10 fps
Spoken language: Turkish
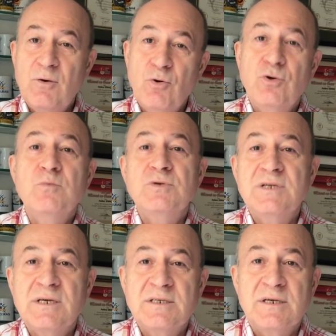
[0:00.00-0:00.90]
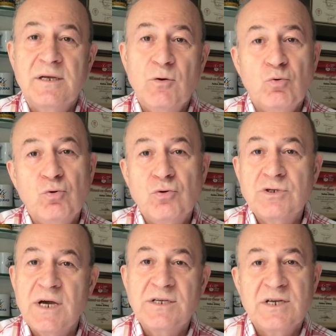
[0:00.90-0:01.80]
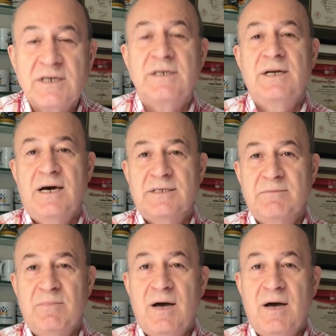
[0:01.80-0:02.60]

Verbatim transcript: önümüzdeki sene Uğurcan Çakır lazım.